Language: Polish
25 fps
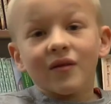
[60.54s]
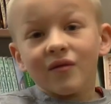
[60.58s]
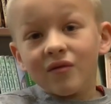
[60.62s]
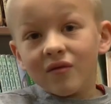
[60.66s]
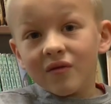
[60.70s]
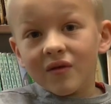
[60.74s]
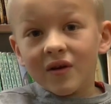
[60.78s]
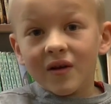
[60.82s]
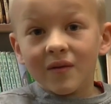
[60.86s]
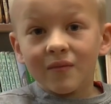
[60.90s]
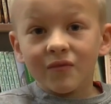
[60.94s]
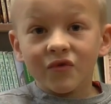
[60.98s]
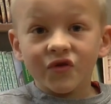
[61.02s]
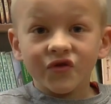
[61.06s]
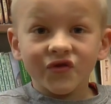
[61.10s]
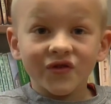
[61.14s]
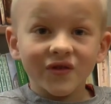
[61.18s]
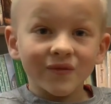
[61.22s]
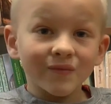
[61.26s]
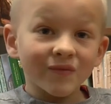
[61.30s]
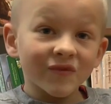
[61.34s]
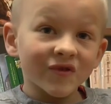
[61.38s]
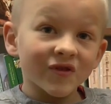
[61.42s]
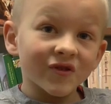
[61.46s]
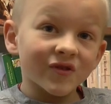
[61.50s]
które
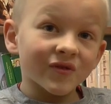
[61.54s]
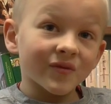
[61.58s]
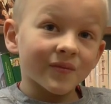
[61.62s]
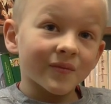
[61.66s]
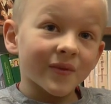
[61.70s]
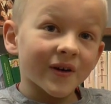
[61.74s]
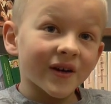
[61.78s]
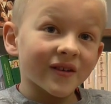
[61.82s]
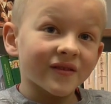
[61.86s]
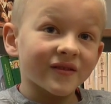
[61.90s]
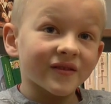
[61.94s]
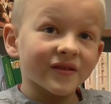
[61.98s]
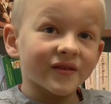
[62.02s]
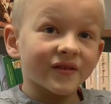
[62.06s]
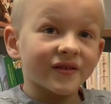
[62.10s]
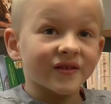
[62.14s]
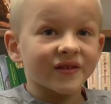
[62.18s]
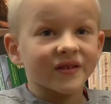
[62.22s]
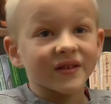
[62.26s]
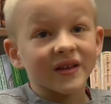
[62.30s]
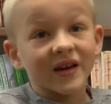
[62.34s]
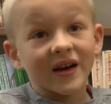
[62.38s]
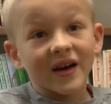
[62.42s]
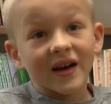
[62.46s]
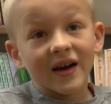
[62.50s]
możemy zobaczyć
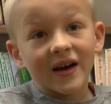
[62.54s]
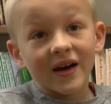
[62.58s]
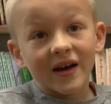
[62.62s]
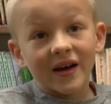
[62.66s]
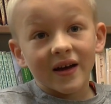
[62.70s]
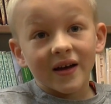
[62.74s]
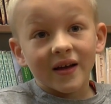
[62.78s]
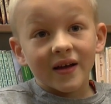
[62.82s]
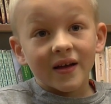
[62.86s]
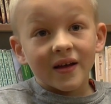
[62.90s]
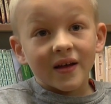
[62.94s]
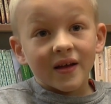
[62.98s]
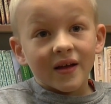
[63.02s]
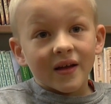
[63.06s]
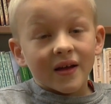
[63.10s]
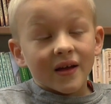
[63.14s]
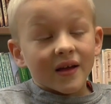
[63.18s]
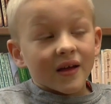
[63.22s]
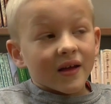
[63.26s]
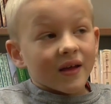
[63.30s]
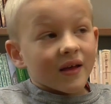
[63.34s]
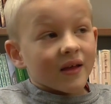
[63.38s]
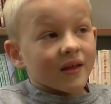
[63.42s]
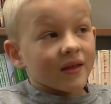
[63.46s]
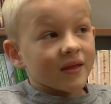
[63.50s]
za,
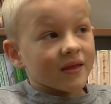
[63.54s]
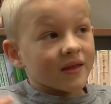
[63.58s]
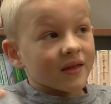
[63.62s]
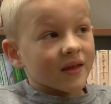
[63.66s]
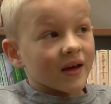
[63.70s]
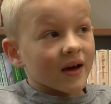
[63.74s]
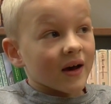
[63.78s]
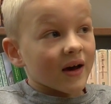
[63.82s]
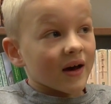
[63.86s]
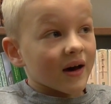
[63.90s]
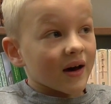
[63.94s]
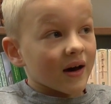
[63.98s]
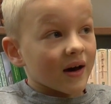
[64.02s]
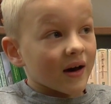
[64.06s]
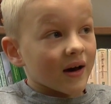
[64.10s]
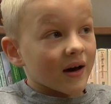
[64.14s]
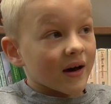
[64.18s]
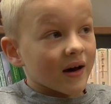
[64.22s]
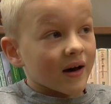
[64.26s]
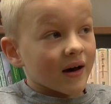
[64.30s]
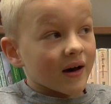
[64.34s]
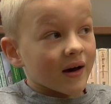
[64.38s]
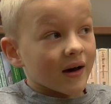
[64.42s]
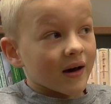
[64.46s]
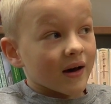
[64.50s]

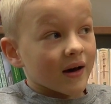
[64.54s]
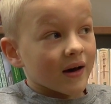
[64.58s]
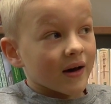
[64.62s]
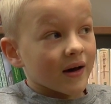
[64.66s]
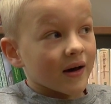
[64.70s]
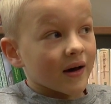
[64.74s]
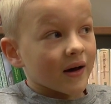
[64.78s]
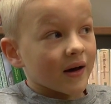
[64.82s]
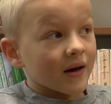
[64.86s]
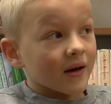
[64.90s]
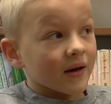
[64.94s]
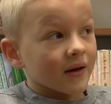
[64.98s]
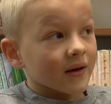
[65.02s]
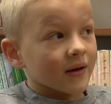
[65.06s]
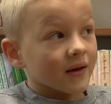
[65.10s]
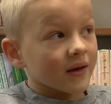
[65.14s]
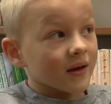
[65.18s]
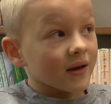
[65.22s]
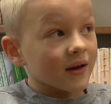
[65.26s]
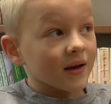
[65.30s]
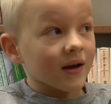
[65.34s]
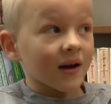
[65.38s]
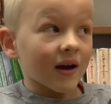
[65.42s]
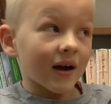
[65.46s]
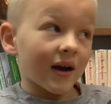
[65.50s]
za
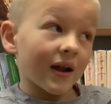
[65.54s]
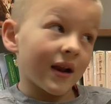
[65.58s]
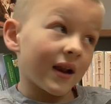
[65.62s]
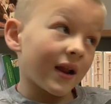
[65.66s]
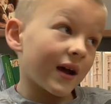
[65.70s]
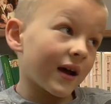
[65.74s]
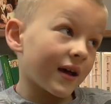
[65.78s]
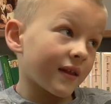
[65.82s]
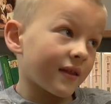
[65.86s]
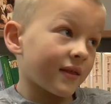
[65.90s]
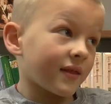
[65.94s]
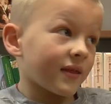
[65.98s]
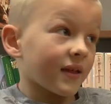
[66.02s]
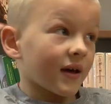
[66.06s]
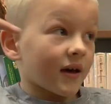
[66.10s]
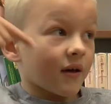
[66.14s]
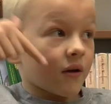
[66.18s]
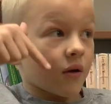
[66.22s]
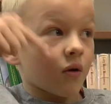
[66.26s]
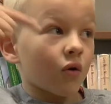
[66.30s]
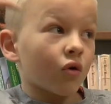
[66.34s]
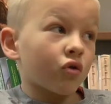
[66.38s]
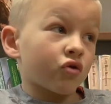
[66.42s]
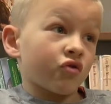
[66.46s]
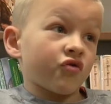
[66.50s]
kilka lat,
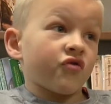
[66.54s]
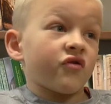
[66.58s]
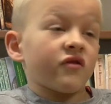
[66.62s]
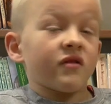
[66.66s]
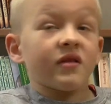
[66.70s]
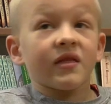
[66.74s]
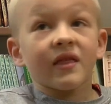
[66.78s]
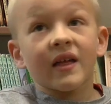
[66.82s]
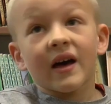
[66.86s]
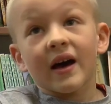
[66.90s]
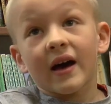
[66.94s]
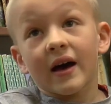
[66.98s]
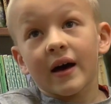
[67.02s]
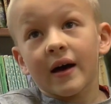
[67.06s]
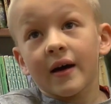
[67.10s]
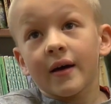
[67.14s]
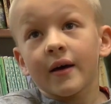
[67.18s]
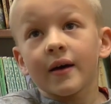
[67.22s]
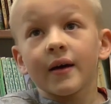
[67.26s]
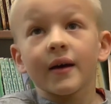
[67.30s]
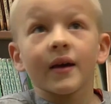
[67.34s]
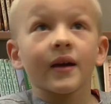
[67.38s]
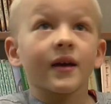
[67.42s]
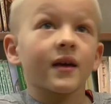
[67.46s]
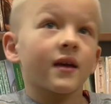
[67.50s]
za rok czy za
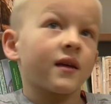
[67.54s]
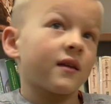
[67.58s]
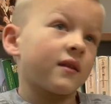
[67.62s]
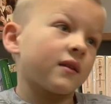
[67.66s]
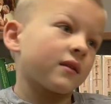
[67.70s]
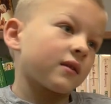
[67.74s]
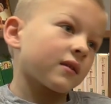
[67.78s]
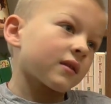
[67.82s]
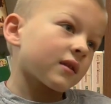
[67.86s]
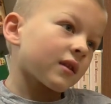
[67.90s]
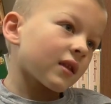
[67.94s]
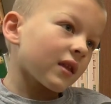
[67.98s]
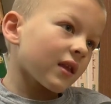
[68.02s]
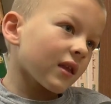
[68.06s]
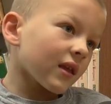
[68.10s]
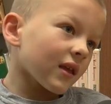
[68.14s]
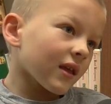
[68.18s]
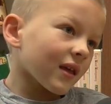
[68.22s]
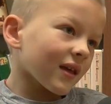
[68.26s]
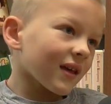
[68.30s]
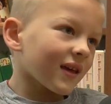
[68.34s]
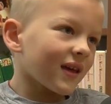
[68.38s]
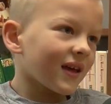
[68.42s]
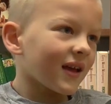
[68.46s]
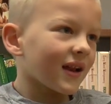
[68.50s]
jakieś
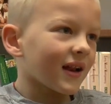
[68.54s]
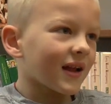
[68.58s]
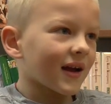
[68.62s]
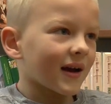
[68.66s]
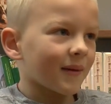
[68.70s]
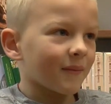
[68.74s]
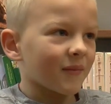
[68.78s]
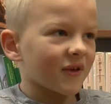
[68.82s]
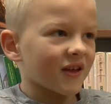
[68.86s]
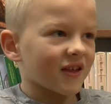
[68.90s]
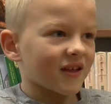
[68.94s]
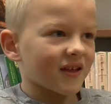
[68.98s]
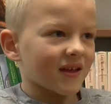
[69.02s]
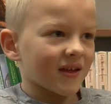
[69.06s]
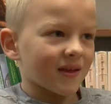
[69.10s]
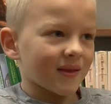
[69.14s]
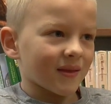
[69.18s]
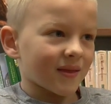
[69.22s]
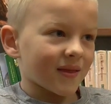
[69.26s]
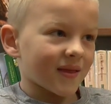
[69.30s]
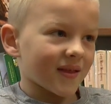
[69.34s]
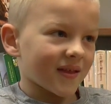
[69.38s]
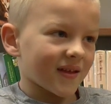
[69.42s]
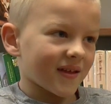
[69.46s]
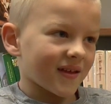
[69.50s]
kilka
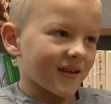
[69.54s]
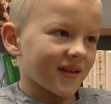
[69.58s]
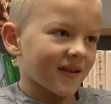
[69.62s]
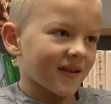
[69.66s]
miesięcy.